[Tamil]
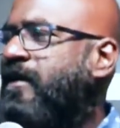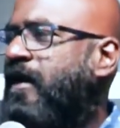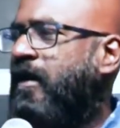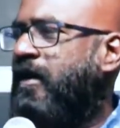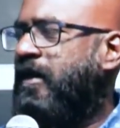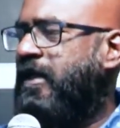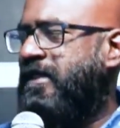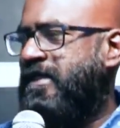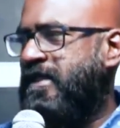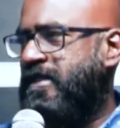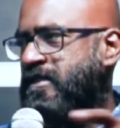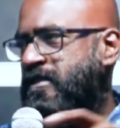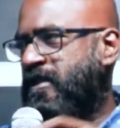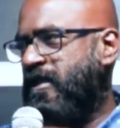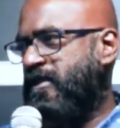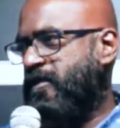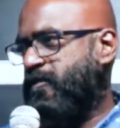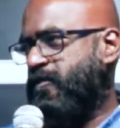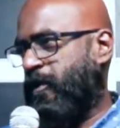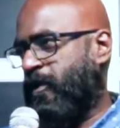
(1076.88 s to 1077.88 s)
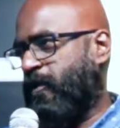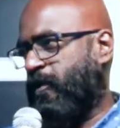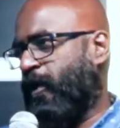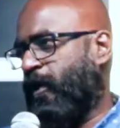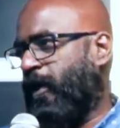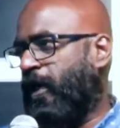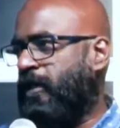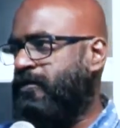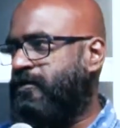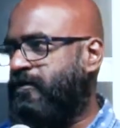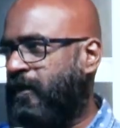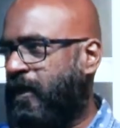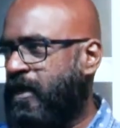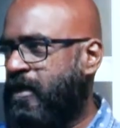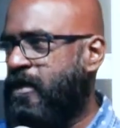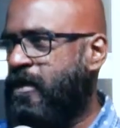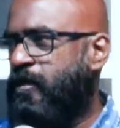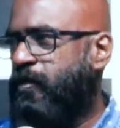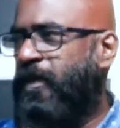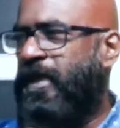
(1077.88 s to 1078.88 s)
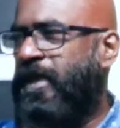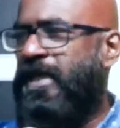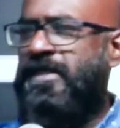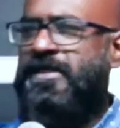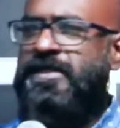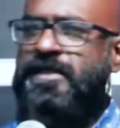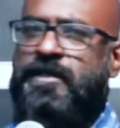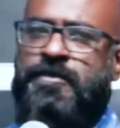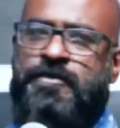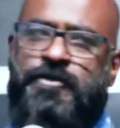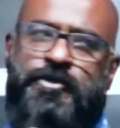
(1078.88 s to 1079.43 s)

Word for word: டார்கெட்ஸை சேஸ் பண்ண வேணாம் பீஸ் அண்ட்